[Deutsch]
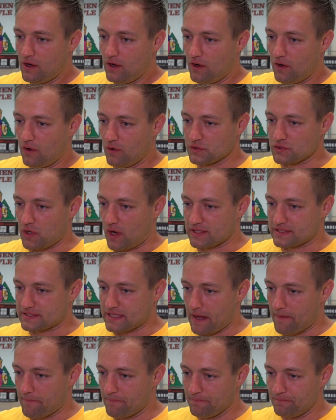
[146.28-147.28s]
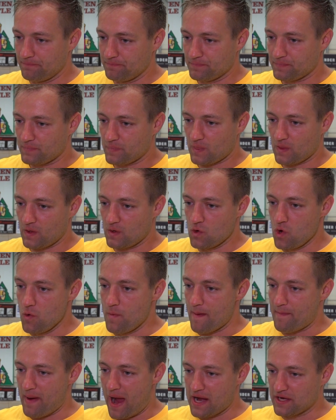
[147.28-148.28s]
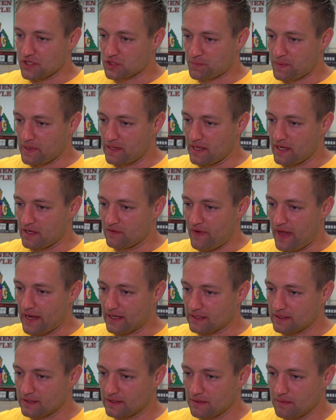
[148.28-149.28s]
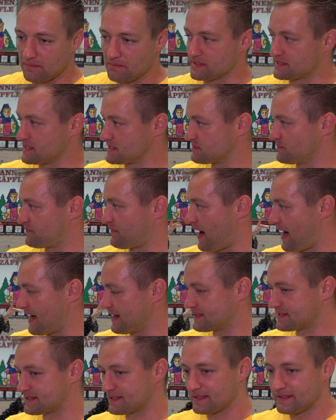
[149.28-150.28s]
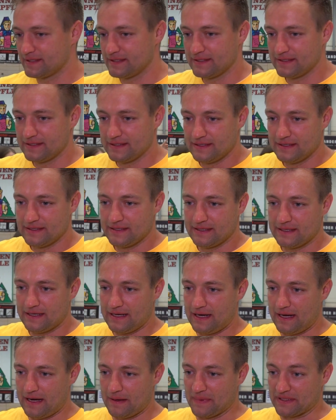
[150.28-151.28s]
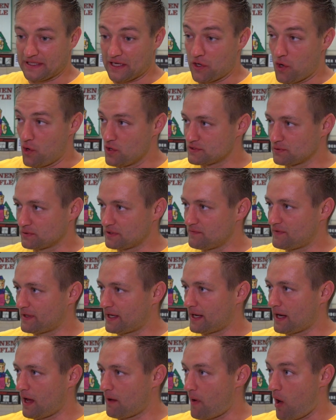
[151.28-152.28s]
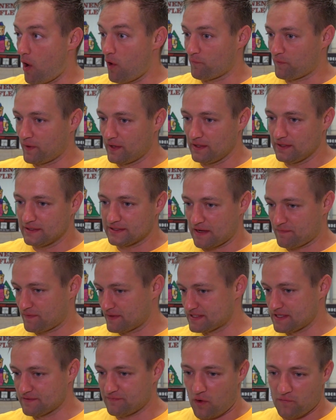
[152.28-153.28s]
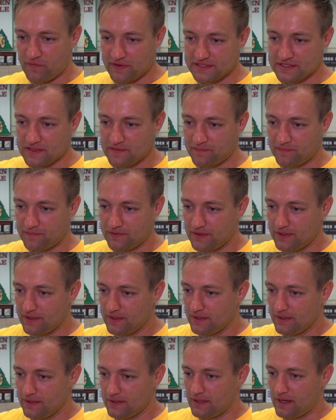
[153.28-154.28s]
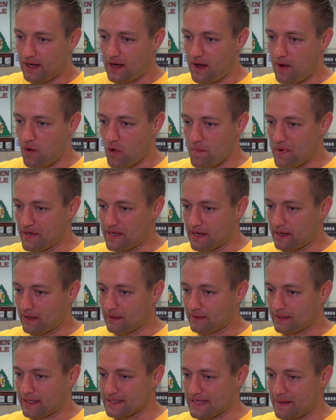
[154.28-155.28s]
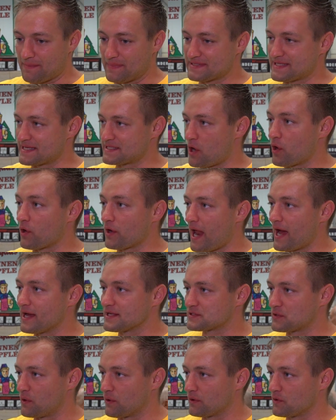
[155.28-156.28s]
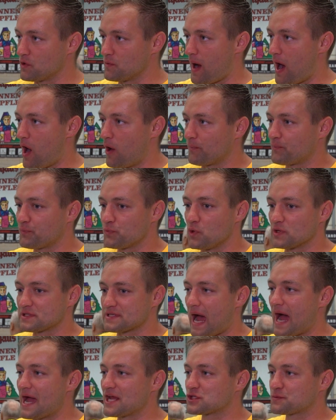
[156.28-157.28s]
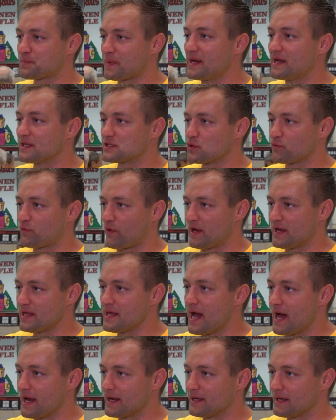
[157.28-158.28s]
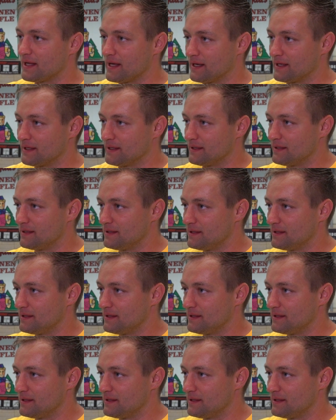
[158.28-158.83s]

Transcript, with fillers: Und trotzdem über beide Spiele hinweg mit diesem Fight, äh, mit den Lösungen, die wir dann aber auch finden, defensiv, offensiv äh, und mit der gesamten Saisonleistung überhaupt nur drei Spiele zu verlieren in,